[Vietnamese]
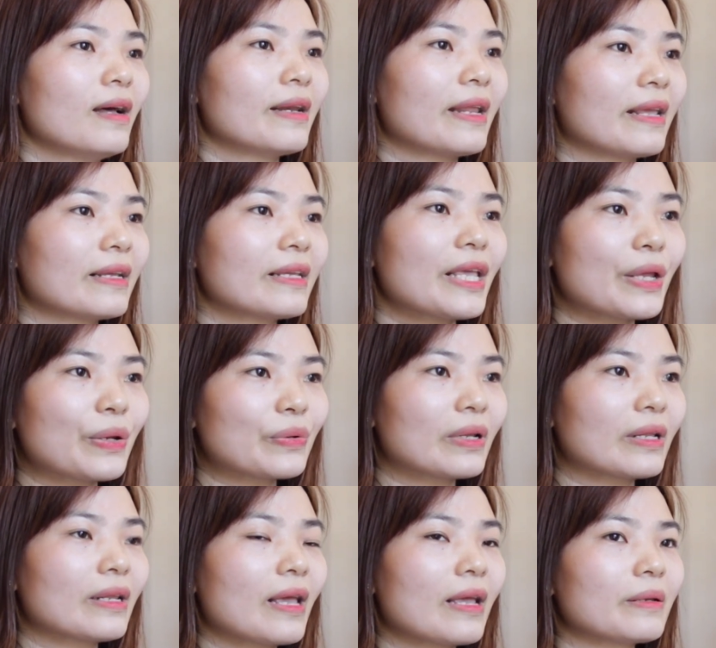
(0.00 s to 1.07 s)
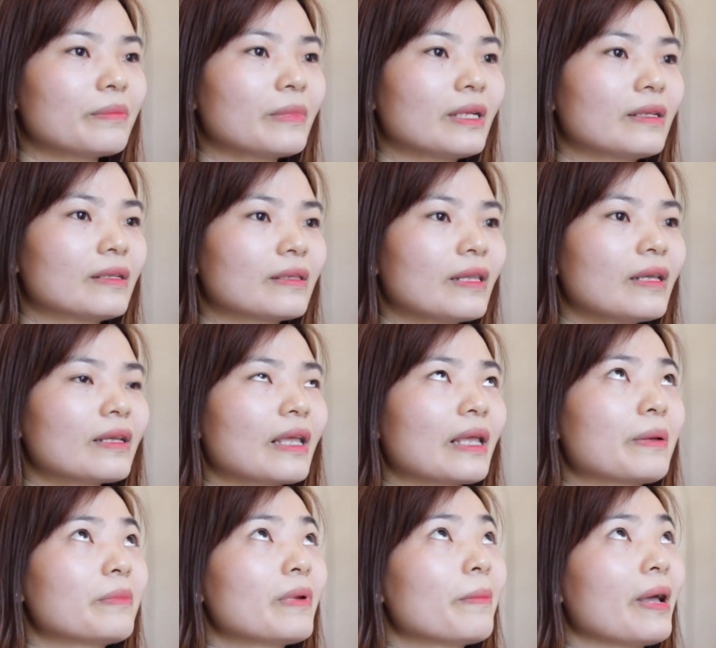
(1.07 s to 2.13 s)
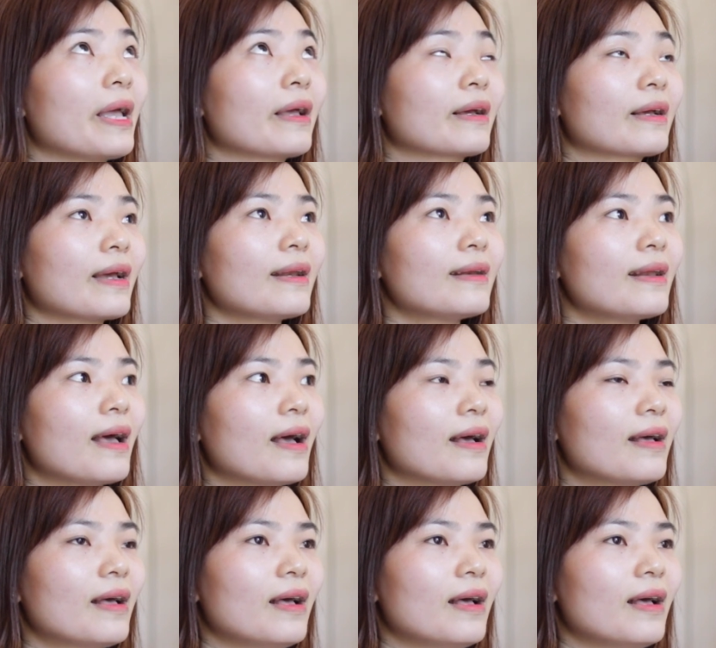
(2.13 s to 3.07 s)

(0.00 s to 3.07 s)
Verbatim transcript: điện nhiều nên mình tiết kiệm là bằng cách là